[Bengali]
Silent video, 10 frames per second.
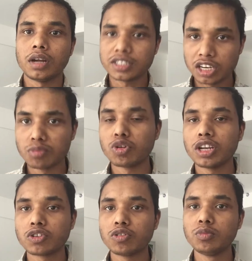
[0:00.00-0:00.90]
আসসালামু
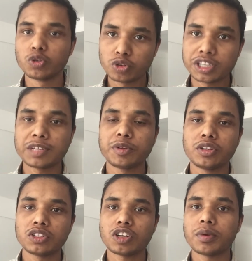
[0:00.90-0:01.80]
আলাইকুম নতুন একটা
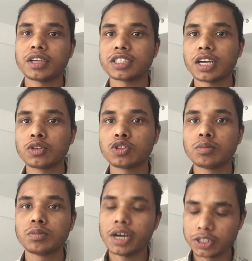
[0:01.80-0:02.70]
ভিডিওতে সবাইকে
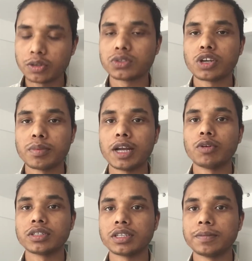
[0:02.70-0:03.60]
স্বাগতম আশা করি সবাই ভালো
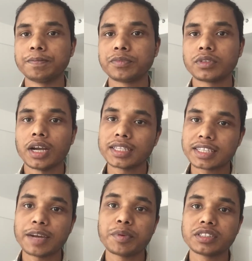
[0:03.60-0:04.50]
আছেন
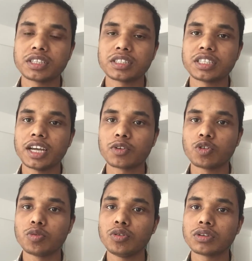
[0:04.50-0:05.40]
আজকে আপনাদের সাথে শেয়ার
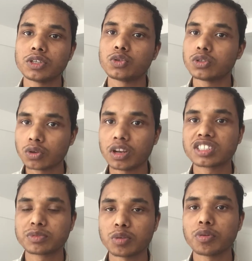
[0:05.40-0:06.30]
করব কিছু
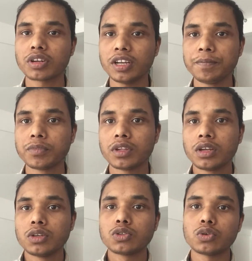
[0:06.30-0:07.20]
স্কলারশিপ সম্পর্কে
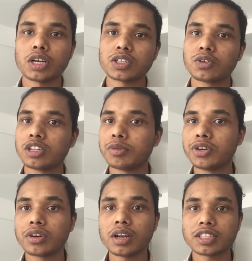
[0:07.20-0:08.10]
সো আশা করি
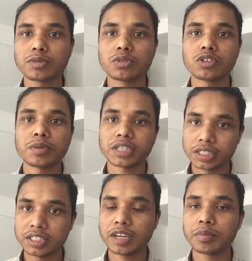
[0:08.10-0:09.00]
ভিডিওটা লাস্ট পর্যন্ত আমার
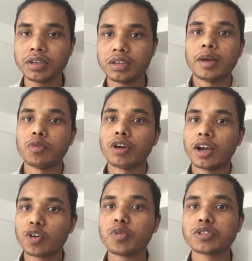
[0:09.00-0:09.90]
সাথেই থাকবেন এবং
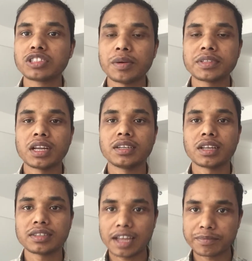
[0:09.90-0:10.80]
এখন পর্যন্ত আমার চ্যানেল
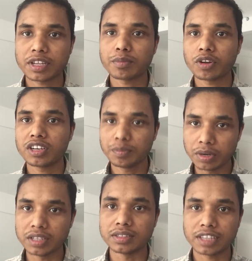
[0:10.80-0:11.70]
যারা সাবস্ক্রাইব করেনি
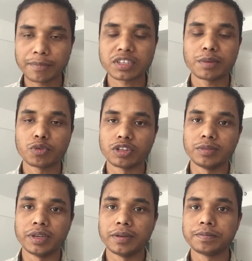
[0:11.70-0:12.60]
প্লিজ সাবস্ক্রাইব করে
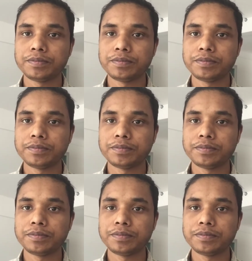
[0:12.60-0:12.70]
দিবেন